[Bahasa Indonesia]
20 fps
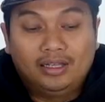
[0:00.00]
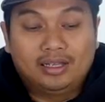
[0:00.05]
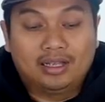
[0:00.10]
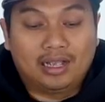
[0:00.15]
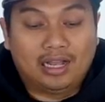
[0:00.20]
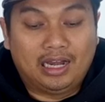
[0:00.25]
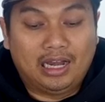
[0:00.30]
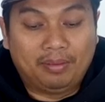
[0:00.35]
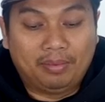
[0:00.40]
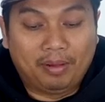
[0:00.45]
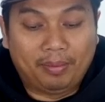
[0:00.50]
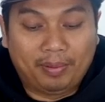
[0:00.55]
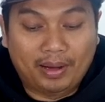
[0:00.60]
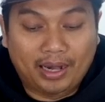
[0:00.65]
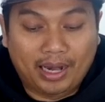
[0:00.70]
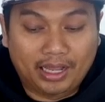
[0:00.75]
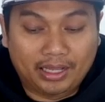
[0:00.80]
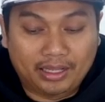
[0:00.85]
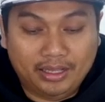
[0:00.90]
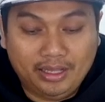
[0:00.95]
nggak ada apa-apa
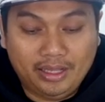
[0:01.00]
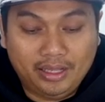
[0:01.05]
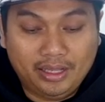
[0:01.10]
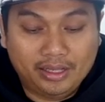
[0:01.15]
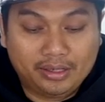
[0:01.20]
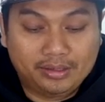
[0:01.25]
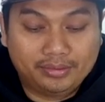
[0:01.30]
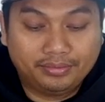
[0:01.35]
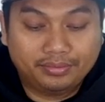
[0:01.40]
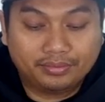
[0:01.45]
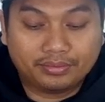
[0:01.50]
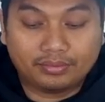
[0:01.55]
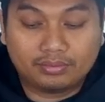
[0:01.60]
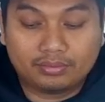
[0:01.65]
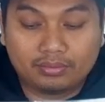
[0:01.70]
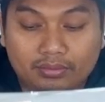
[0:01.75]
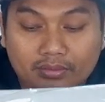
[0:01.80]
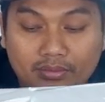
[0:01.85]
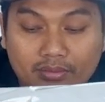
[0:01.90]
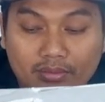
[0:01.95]
lagi
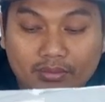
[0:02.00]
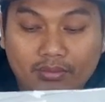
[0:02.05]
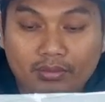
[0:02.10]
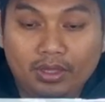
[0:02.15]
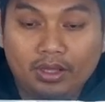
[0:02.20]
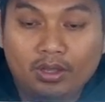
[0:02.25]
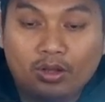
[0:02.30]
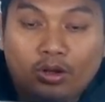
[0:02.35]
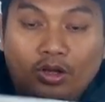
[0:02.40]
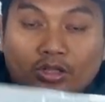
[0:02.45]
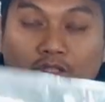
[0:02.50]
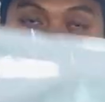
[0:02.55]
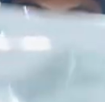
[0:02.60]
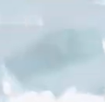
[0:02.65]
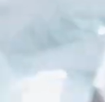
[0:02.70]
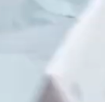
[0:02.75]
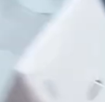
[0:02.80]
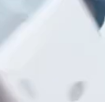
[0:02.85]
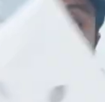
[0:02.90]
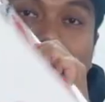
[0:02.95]
kosong